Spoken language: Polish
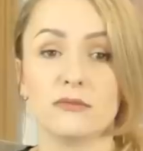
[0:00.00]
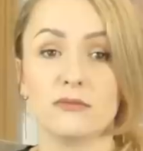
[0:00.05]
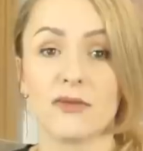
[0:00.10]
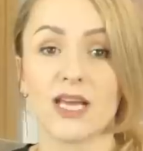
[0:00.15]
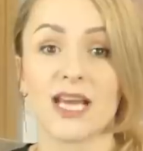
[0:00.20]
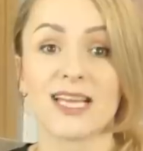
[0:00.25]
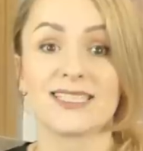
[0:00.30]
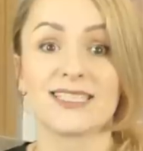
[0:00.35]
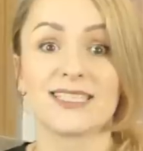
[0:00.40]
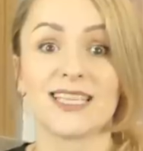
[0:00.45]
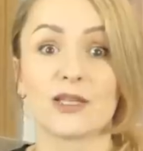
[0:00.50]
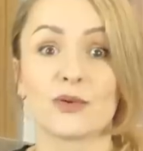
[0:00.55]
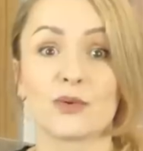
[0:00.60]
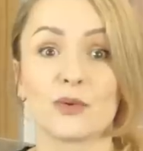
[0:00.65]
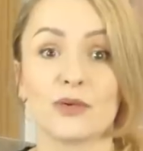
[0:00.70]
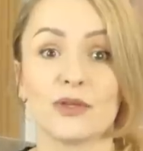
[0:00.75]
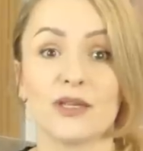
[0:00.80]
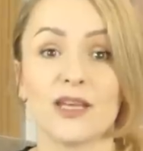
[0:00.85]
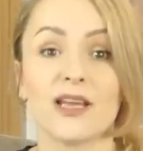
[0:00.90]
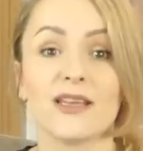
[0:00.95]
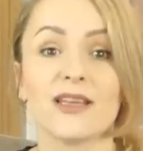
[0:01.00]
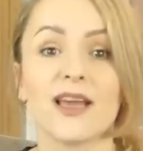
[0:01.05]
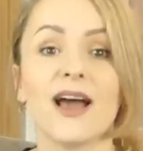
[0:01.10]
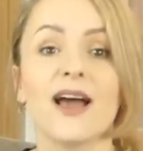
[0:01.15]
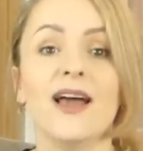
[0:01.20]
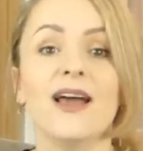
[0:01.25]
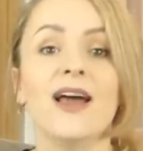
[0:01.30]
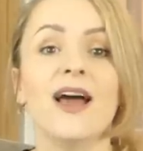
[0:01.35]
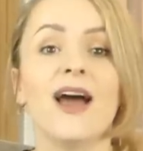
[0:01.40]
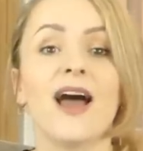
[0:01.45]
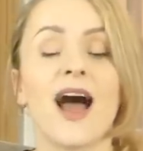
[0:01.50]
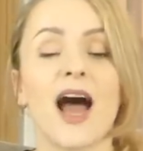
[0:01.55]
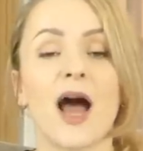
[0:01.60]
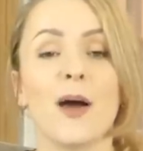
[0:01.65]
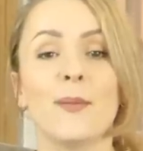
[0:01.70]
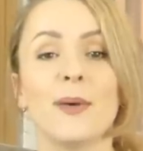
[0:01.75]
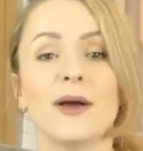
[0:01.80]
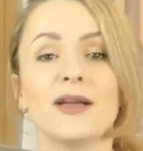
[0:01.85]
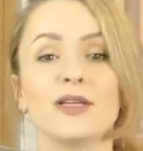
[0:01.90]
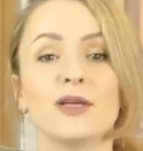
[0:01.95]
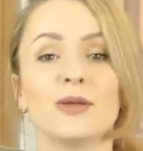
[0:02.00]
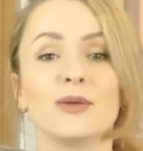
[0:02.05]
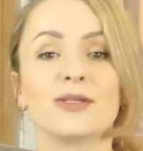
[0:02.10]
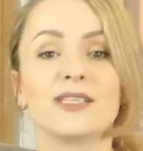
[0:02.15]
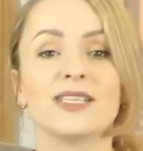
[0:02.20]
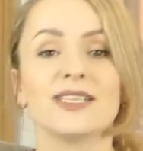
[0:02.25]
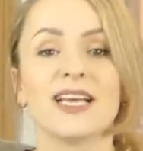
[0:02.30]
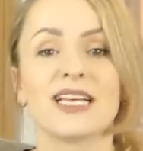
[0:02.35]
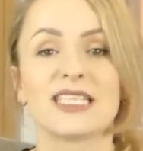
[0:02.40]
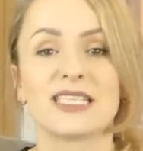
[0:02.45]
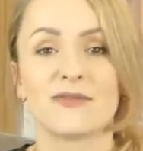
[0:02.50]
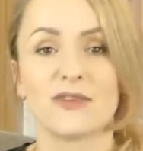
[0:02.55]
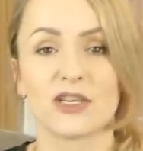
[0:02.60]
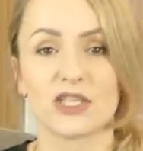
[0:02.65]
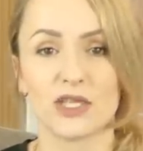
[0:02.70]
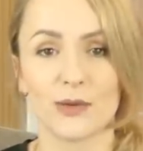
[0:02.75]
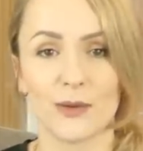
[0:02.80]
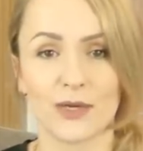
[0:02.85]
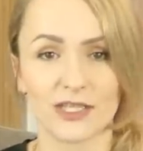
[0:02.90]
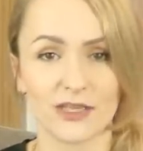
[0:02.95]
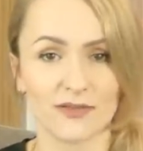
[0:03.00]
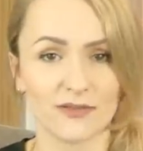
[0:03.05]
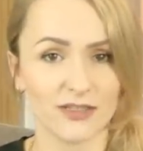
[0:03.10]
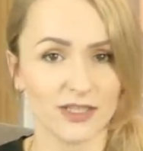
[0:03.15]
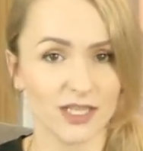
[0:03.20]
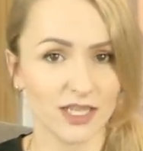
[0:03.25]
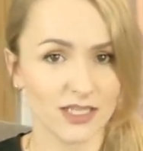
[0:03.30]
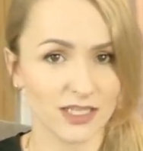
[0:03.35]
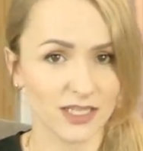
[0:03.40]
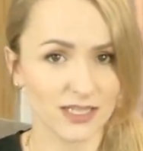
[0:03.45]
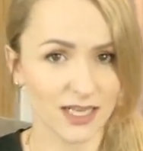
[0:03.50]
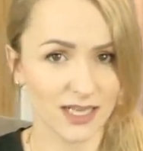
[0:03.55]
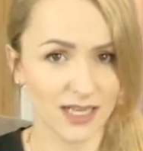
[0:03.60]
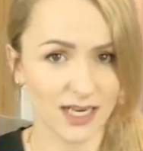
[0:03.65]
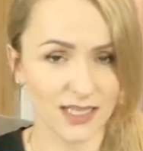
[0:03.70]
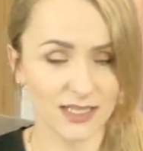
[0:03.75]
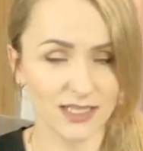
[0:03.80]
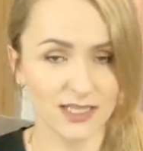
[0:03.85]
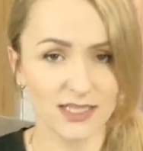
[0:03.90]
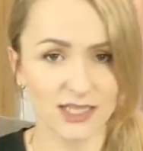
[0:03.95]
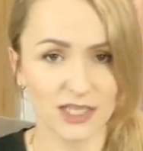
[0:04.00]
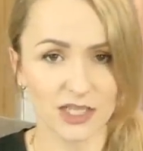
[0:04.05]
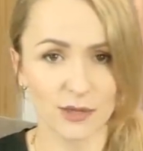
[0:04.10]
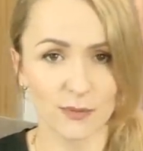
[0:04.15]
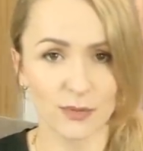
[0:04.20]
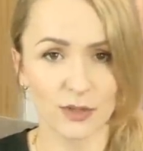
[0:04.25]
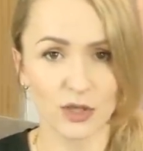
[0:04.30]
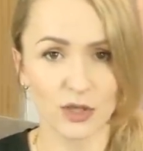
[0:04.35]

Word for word: miejsc zatrudnienia, a pani Lucyna stwierdziła, że wyjedzie za granicę, żeby